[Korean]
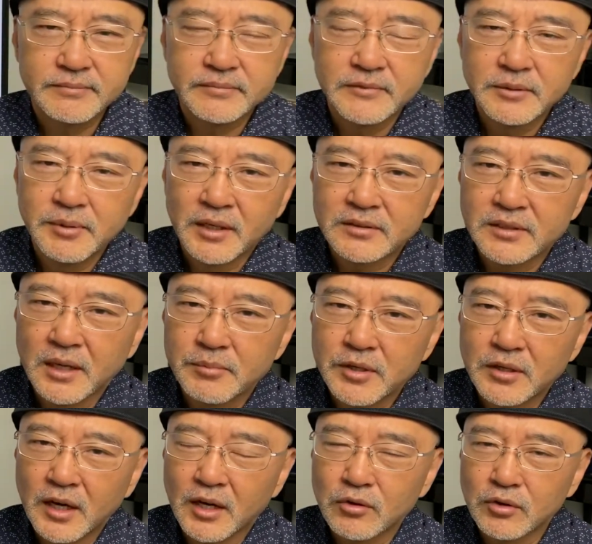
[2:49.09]
이박
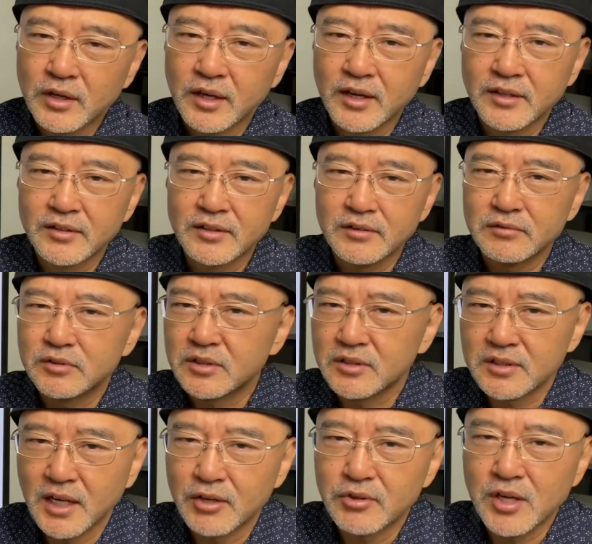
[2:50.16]
삼일을 하고 걔네들은
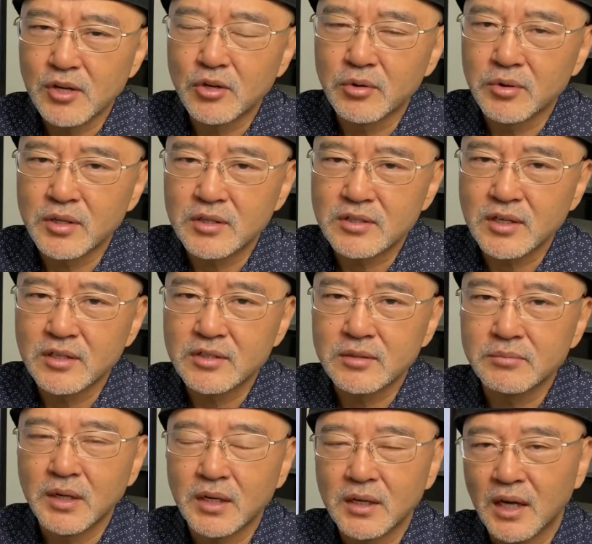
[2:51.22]
진짜 하루에 일곱 여덟 시간씩
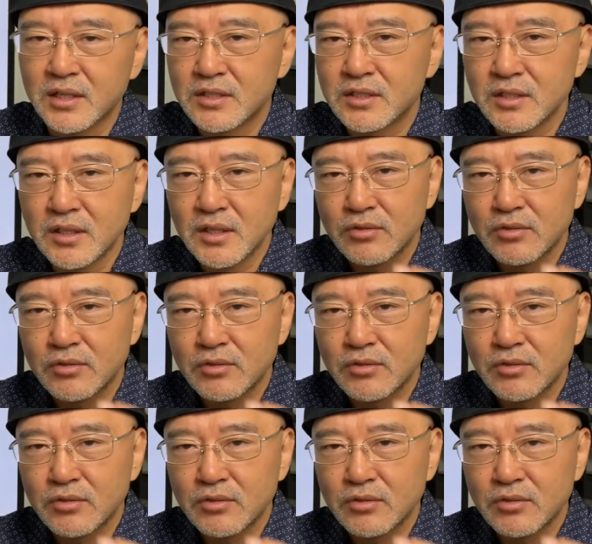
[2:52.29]
막 같이